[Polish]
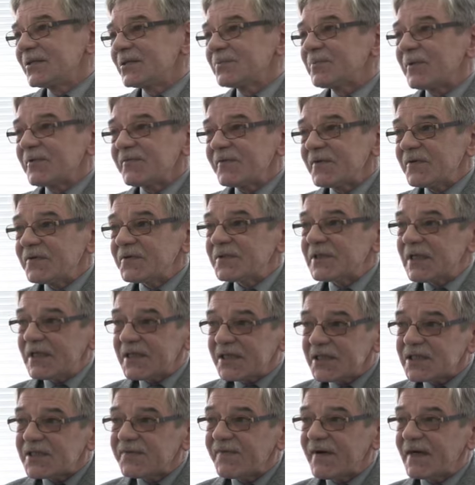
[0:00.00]
z pewną
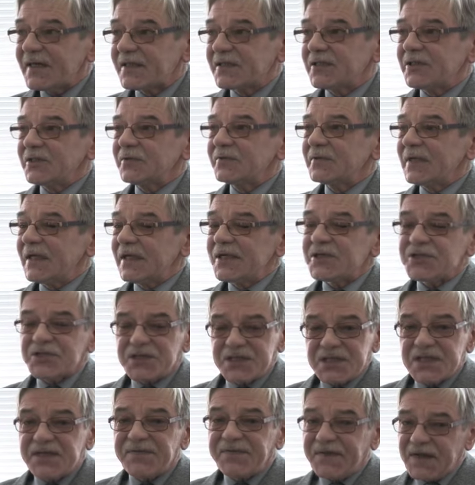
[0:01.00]
satysfakcją należy
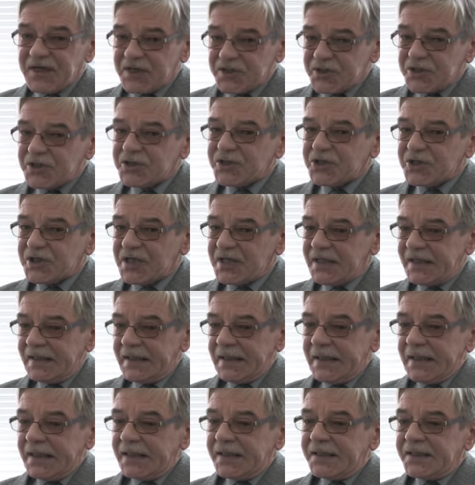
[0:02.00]
stwierdzić, że
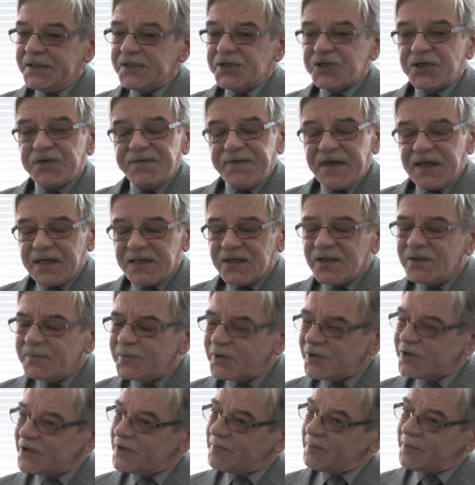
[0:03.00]
e,
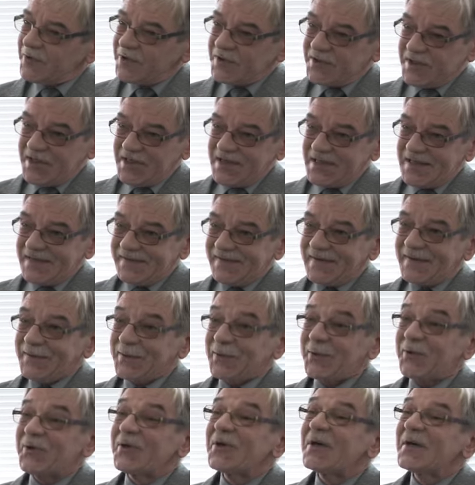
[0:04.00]
świadomość społeczeństwa
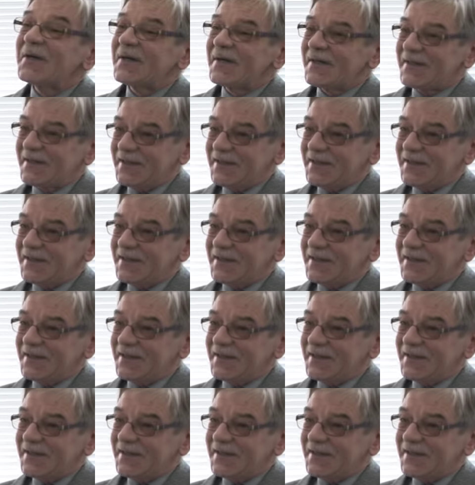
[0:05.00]
no, e,